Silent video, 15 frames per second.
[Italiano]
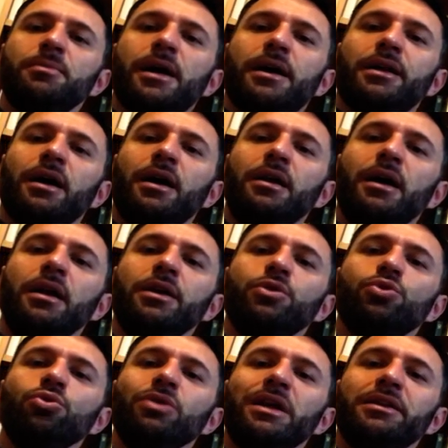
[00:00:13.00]
la lettura
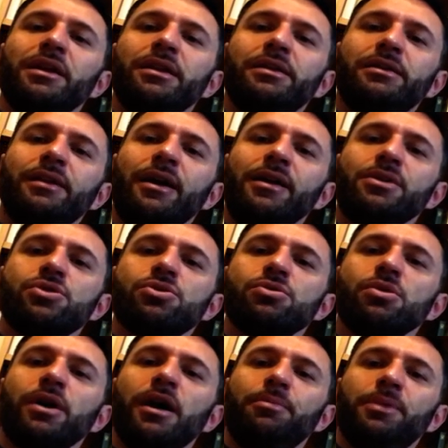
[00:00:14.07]
del terzo
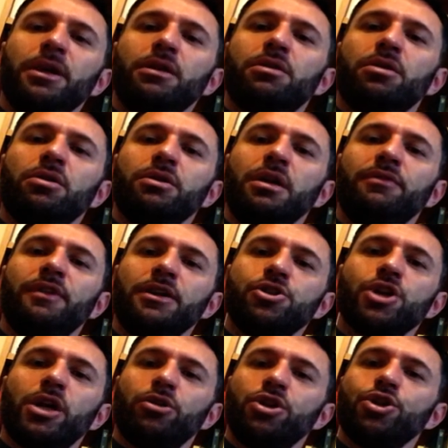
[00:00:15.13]
capitolo del Vangelo di
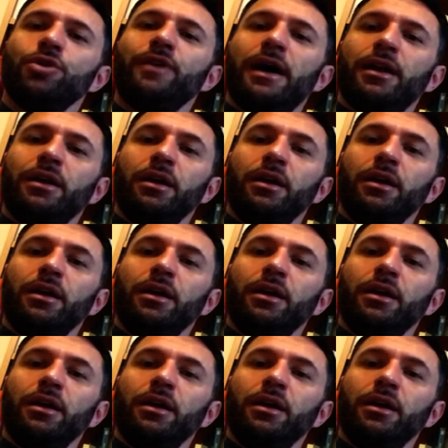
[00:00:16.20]
Giovanni,